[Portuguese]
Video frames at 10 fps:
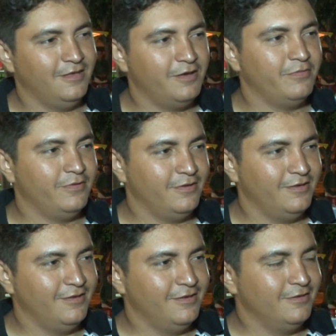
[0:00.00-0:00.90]

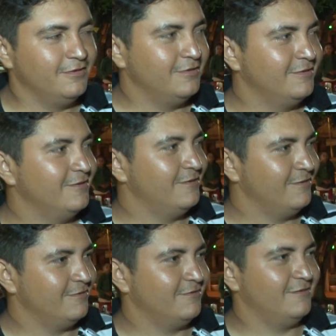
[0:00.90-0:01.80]
trabalho na região,
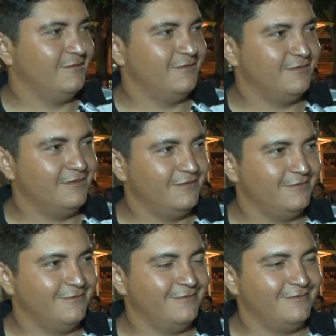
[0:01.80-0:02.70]
esse
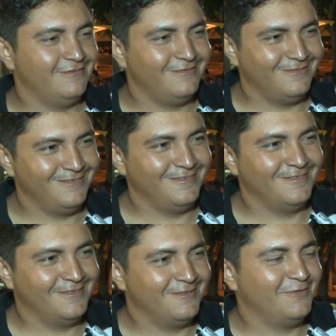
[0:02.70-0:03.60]
piauiense
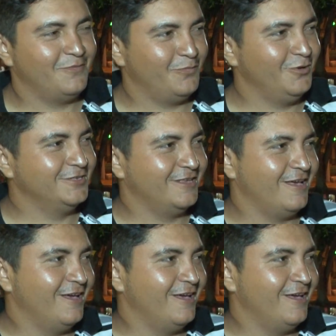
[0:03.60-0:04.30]
gostou do que viu.